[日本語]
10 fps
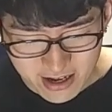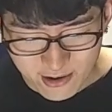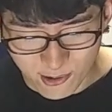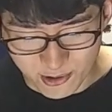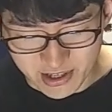
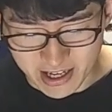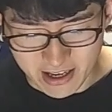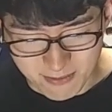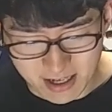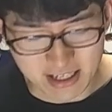ござ
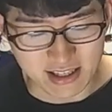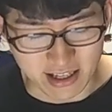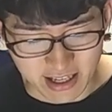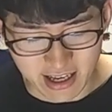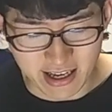いました
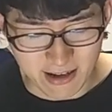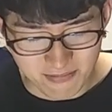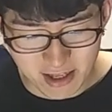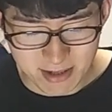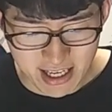ね。
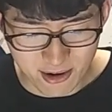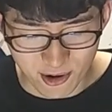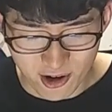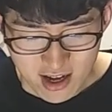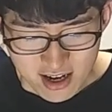で、まあ、最
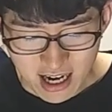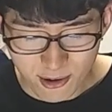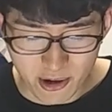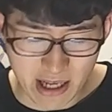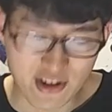後、過
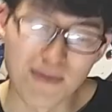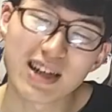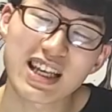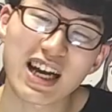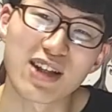去の映像で
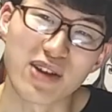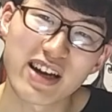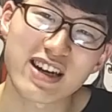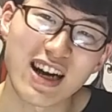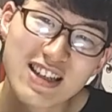まさかの
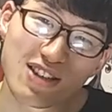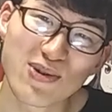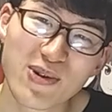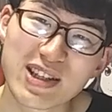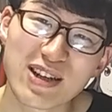ね、干
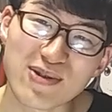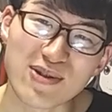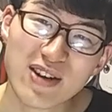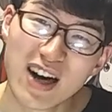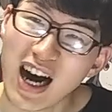渉してく
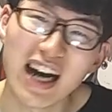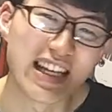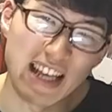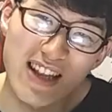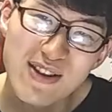る、はい
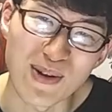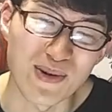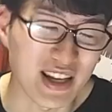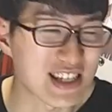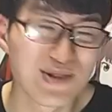ねっていうこと
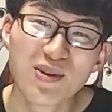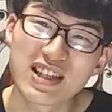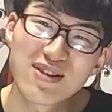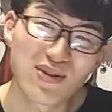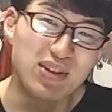で、しおり
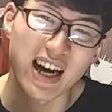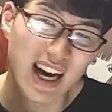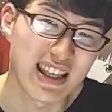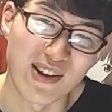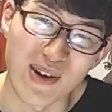ちゃんの正体はは
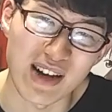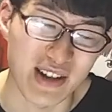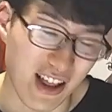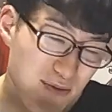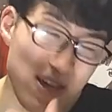いなのかと
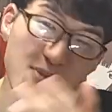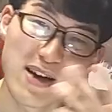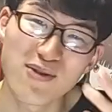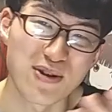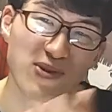か、あの目
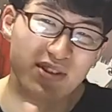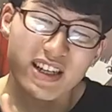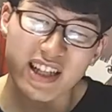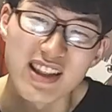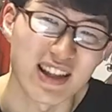目の色の違
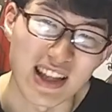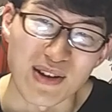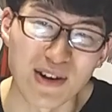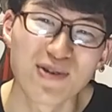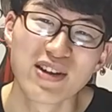い何なんだと
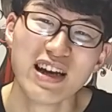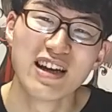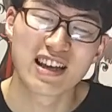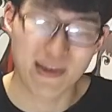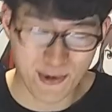か、いろいろ
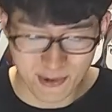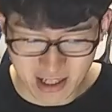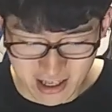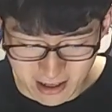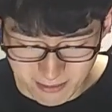疑問も出てき